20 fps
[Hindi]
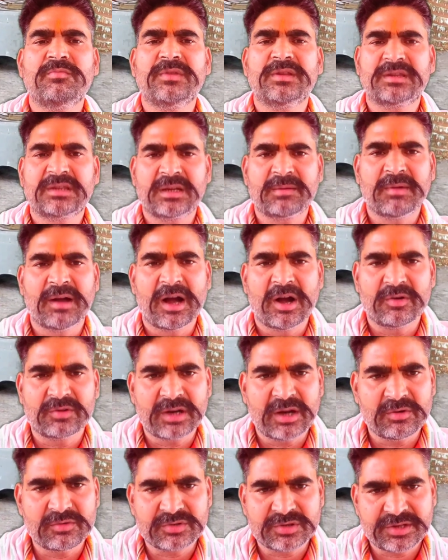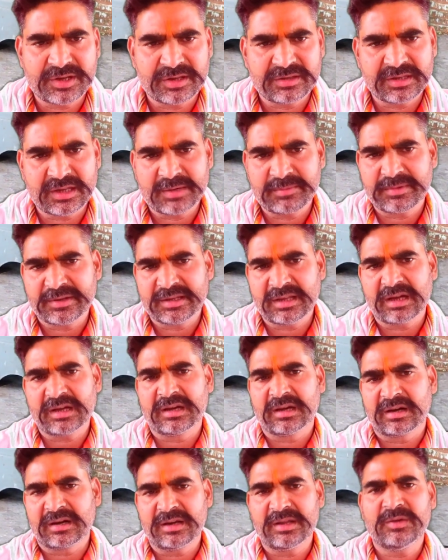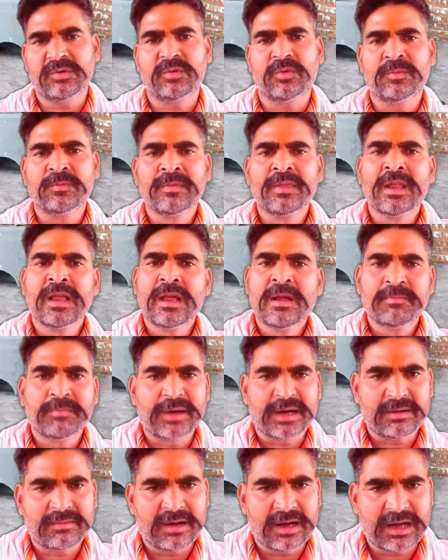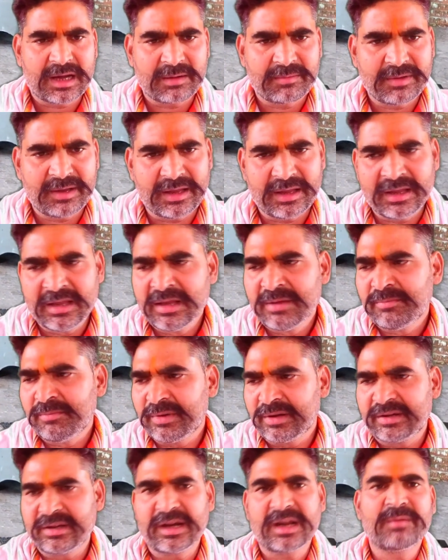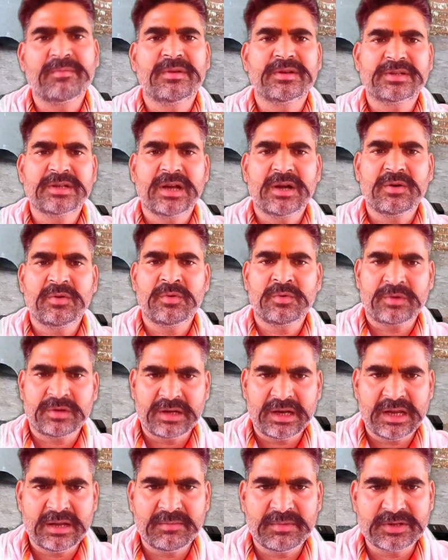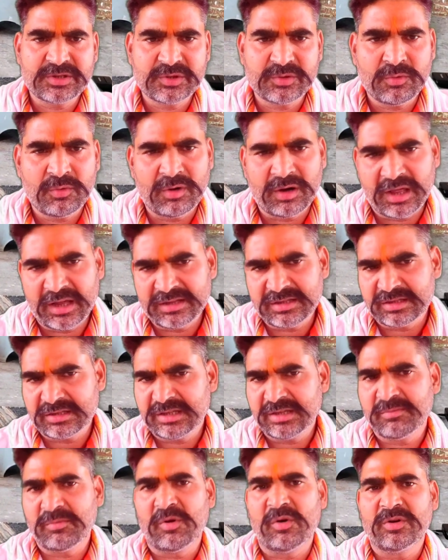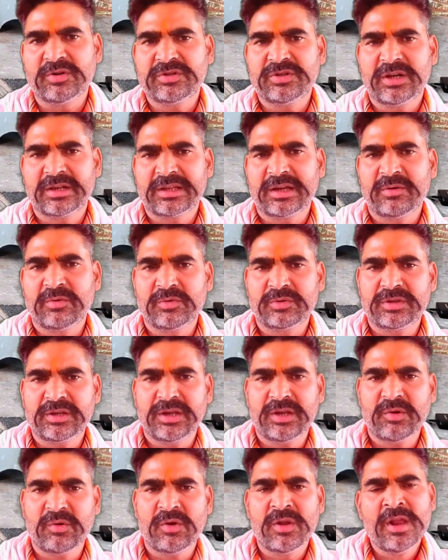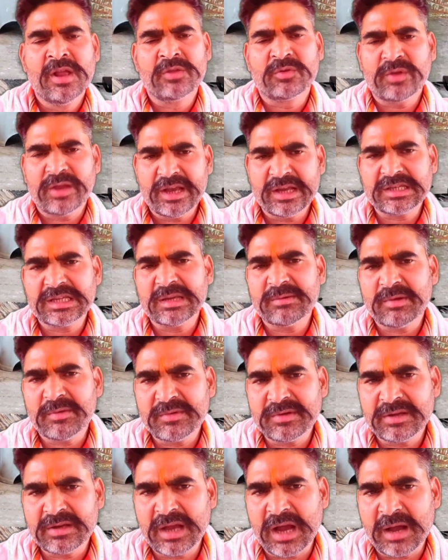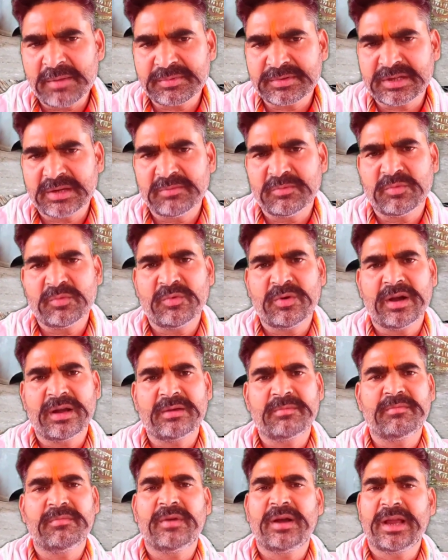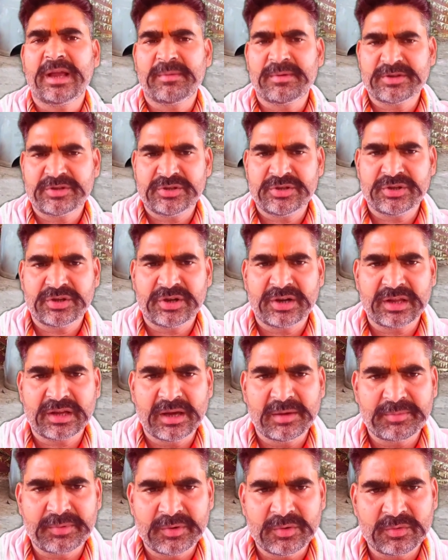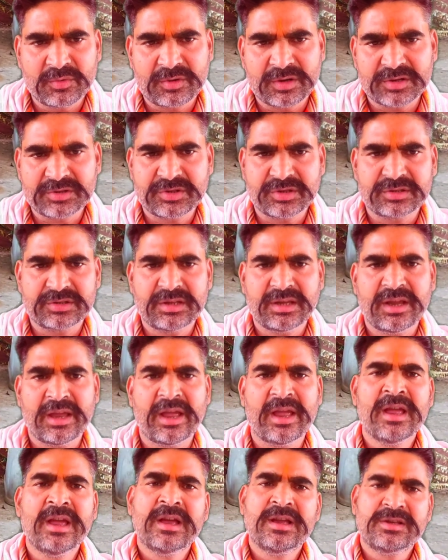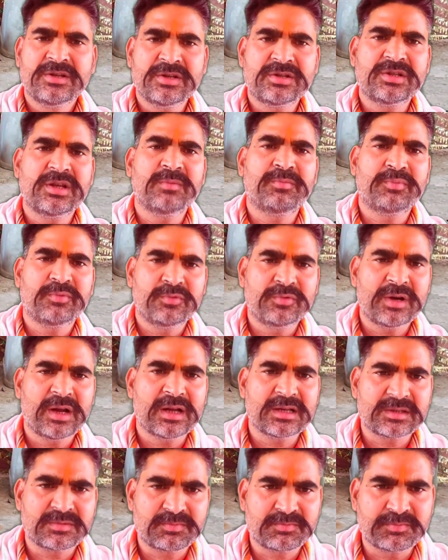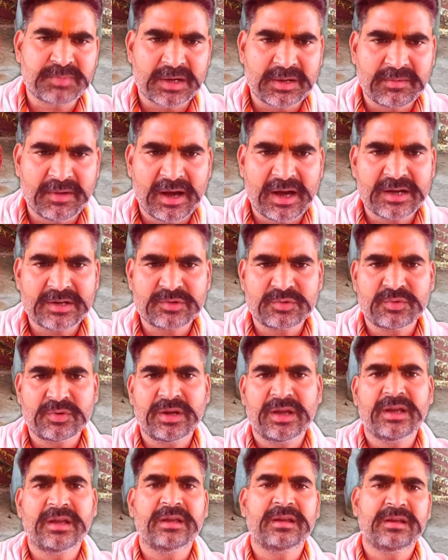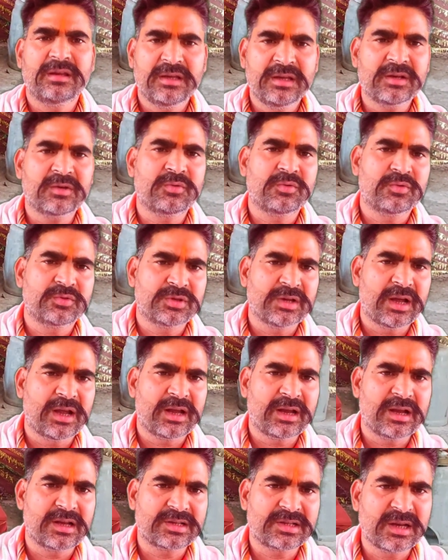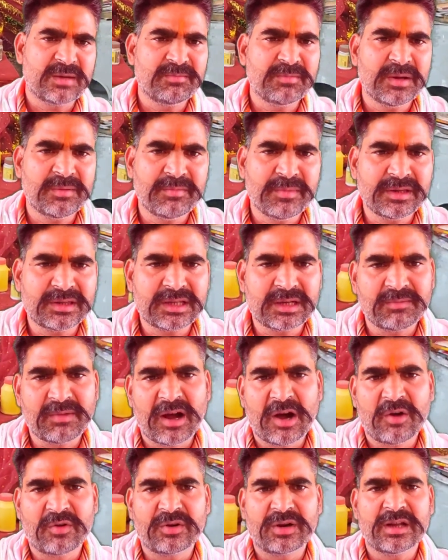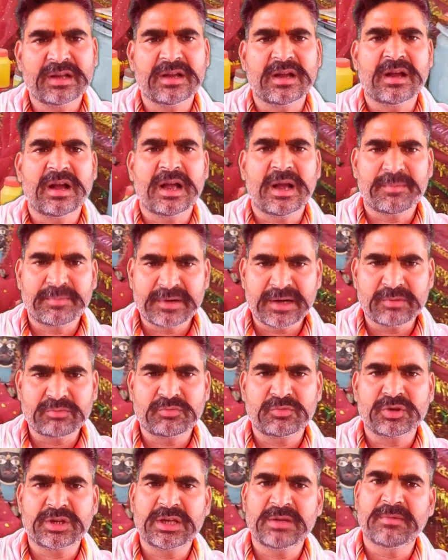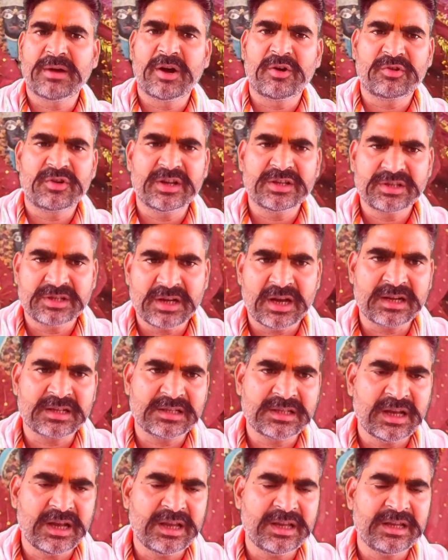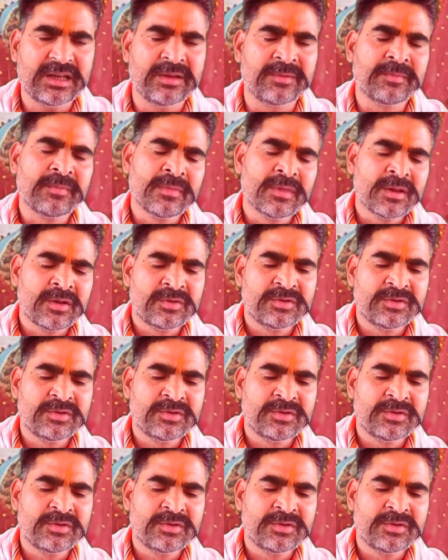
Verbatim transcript: को मित्र भावना उसके अंदर पैदा करनी हो परिवार में विग्रह मचा हो कलह मची हो लड़ाई झगड़े बहुत ज़्यादा होते हों तो ऐसे में भी आप सम्मोहन या वशीकरण का प्रयोग कर सकते हैं जिससे पूरा परिवार जो है एक हो जाएगा सब में मित्र भावना अपनत्व की भावना जाग जाएगी